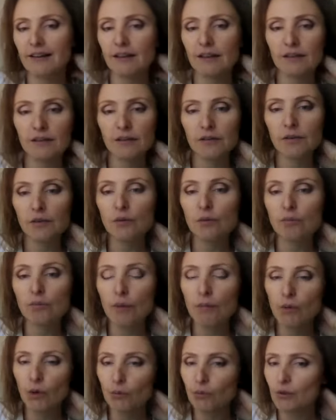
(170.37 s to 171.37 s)
Э,
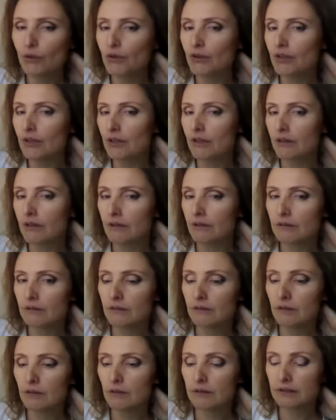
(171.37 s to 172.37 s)
попробуйте
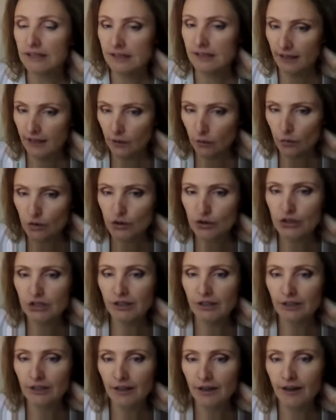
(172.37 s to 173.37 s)

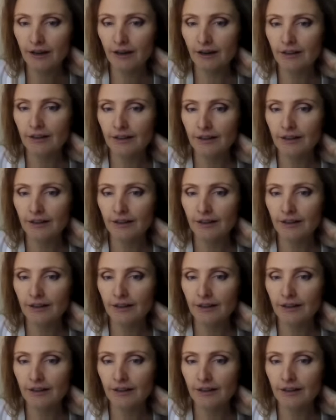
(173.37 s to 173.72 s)
сосредоточиться на